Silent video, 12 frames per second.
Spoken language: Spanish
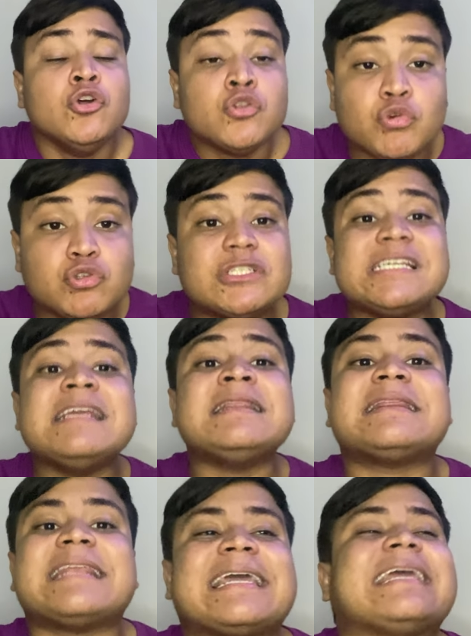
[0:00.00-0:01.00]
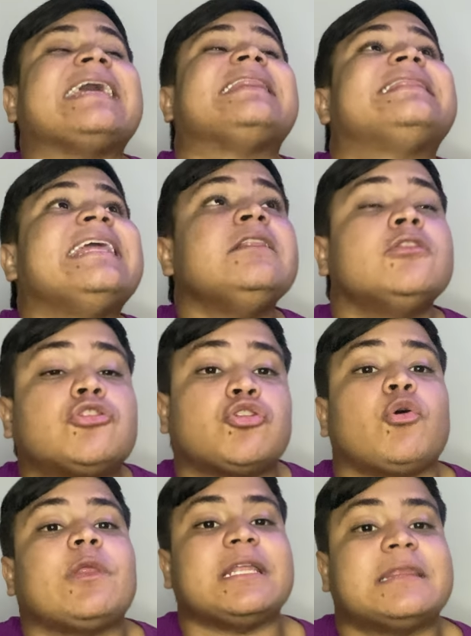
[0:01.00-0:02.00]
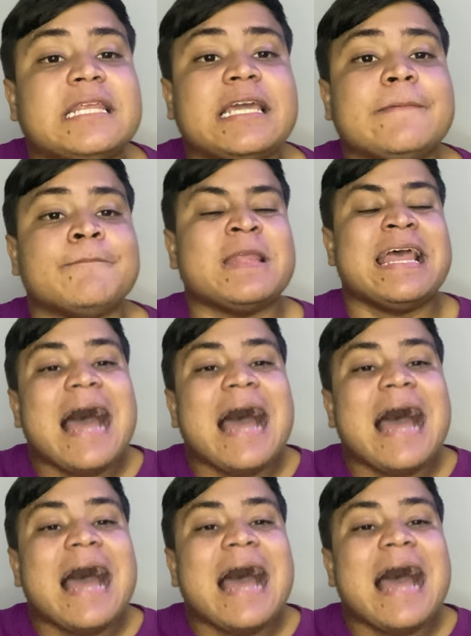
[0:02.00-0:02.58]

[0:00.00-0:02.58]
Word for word: Tú sientes que dentro de ti